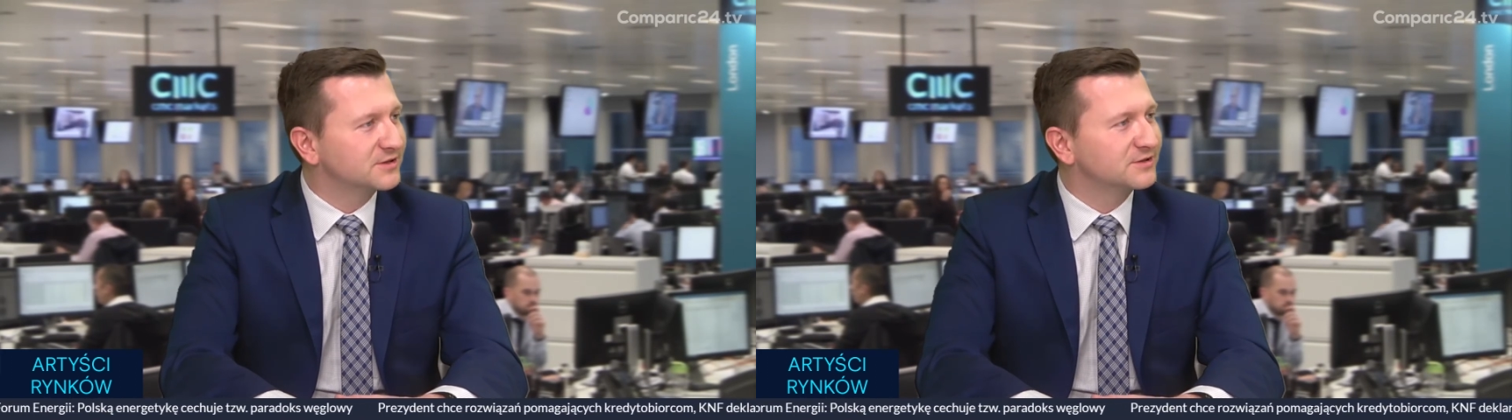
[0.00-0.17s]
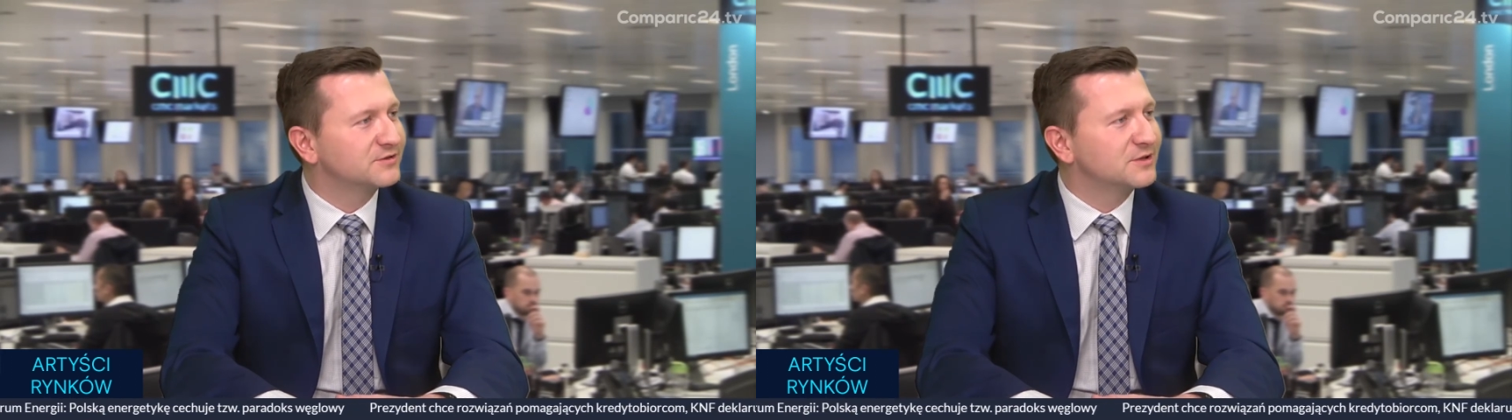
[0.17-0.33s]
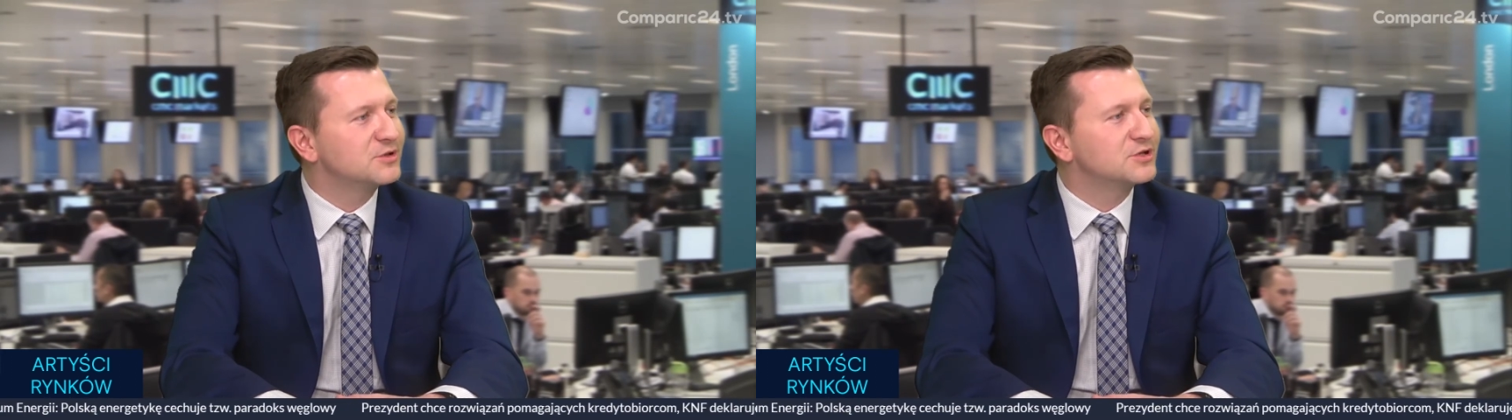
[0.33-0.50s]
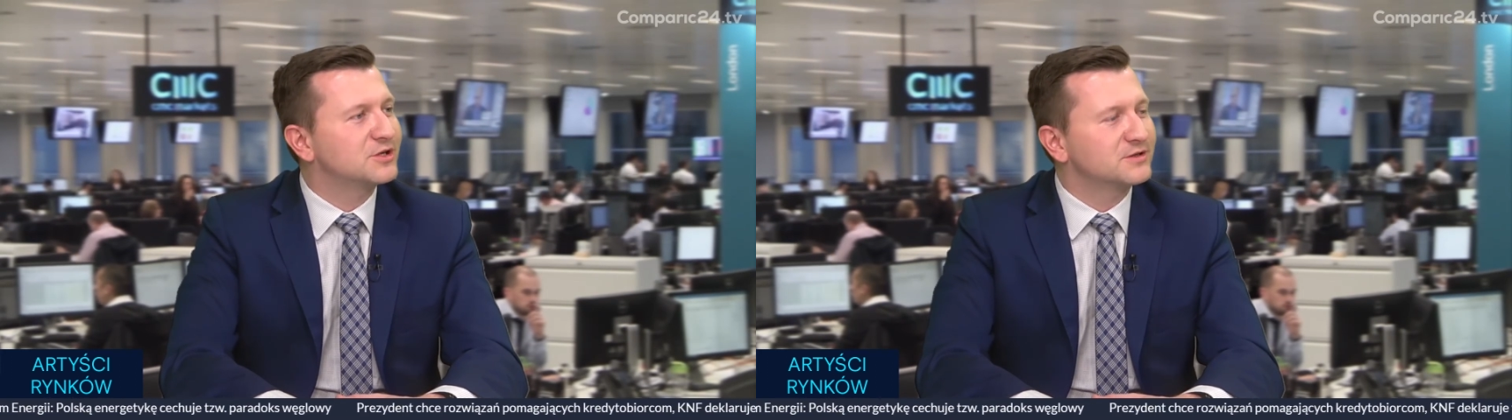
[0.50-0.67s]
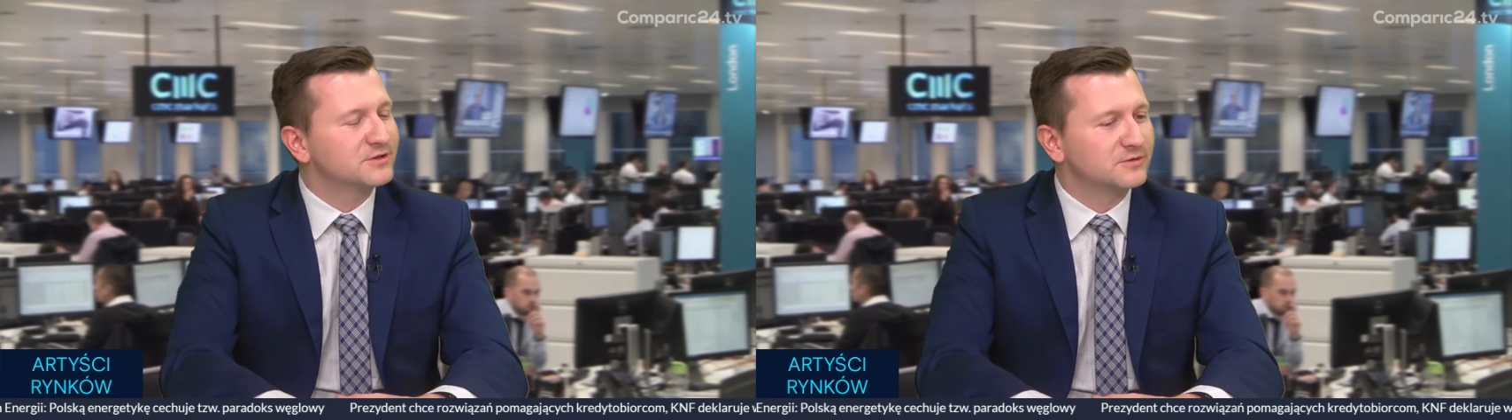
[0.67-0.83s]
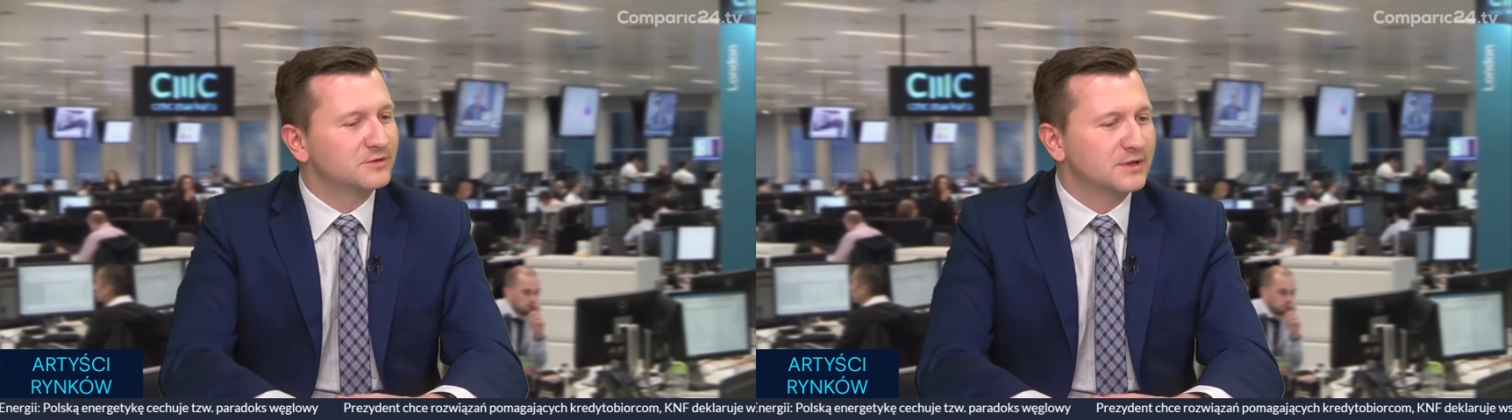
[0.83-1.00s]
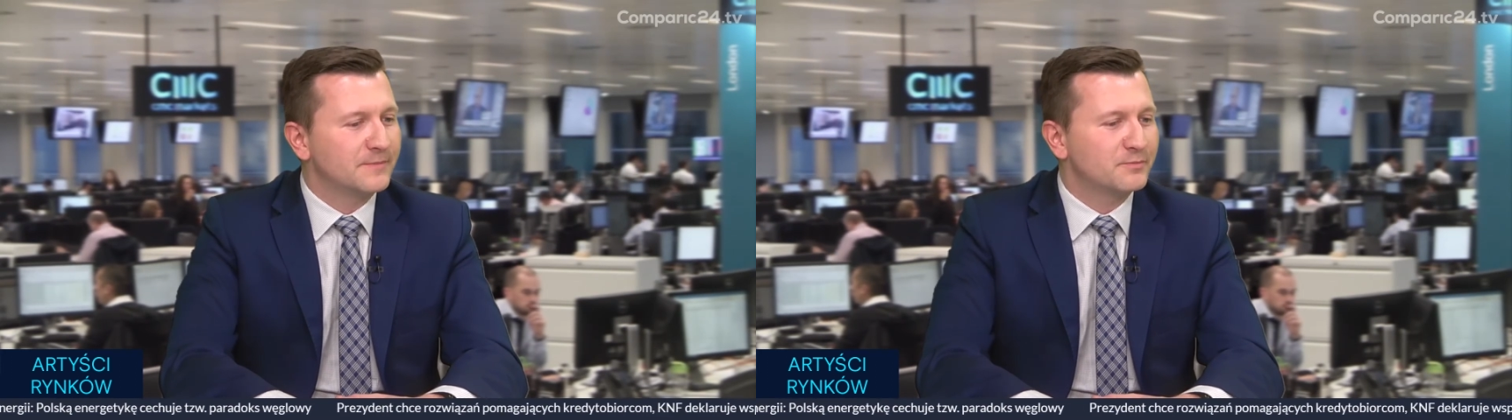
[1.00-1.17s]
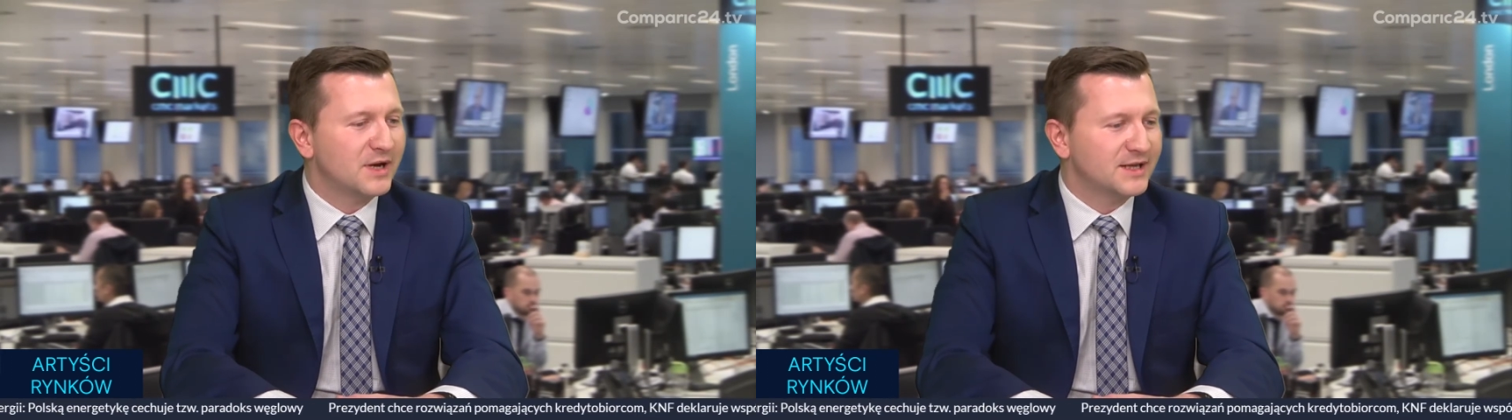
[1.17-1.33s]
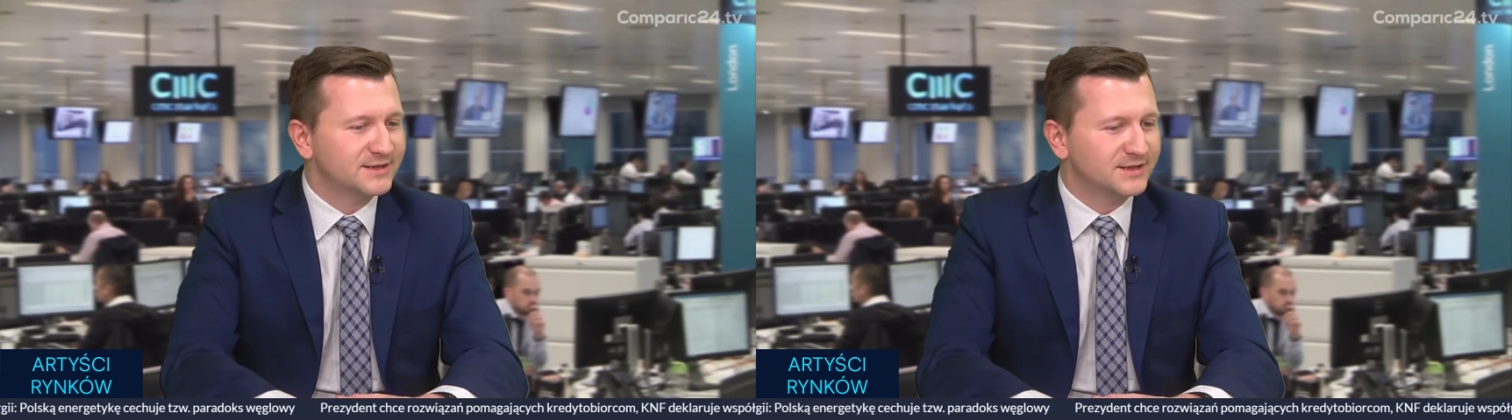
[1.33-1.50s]
w tym miesiącu
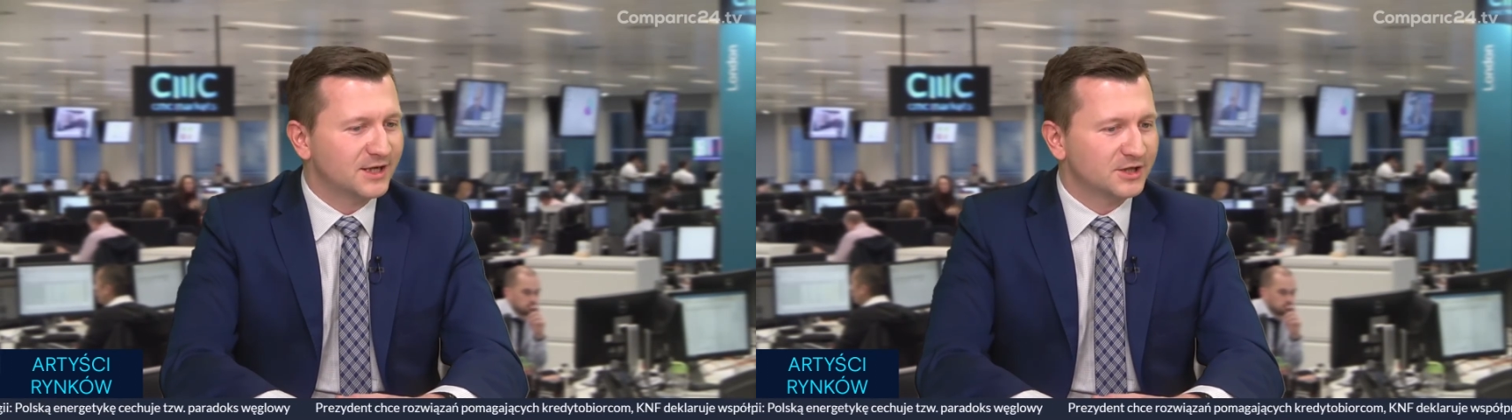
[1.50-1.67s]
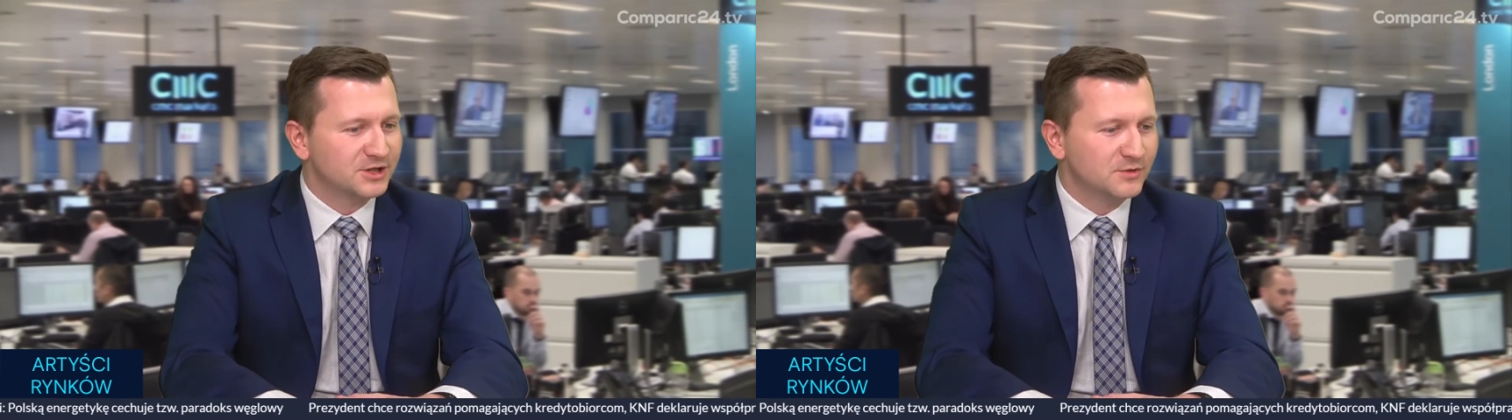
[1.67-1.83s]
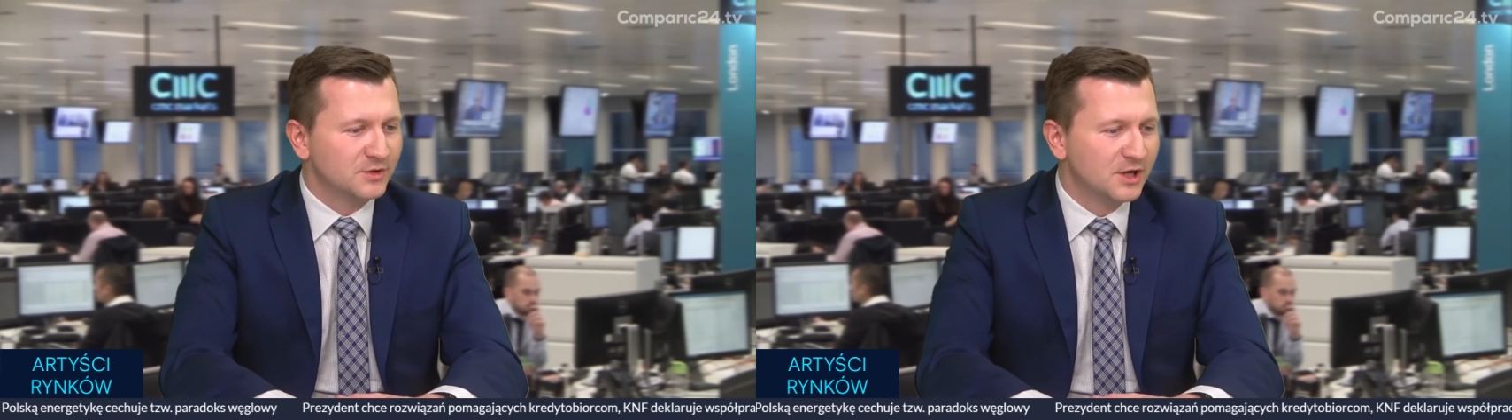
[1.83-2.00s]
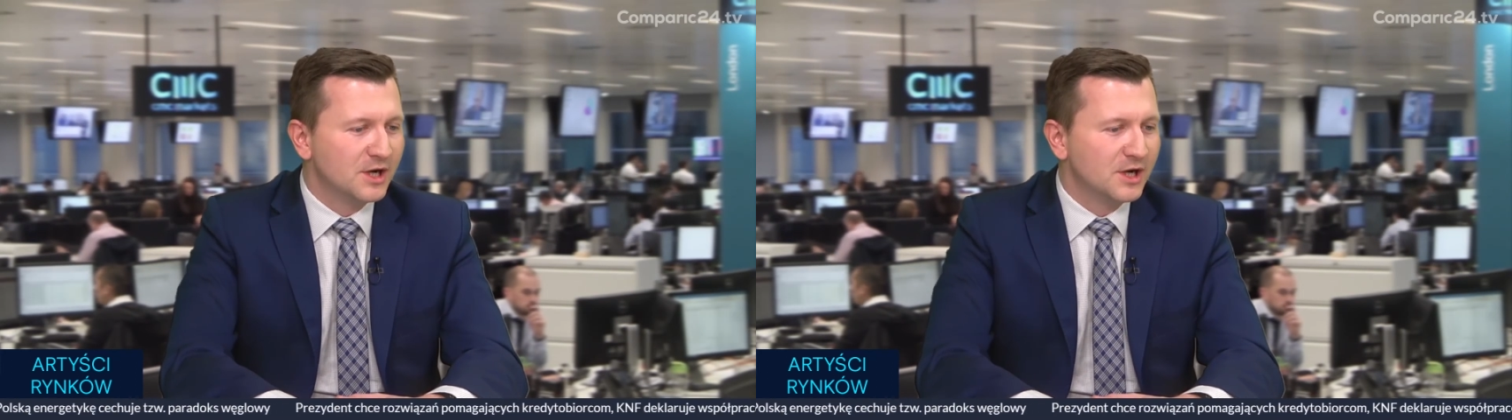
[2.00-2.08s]
palat stracił.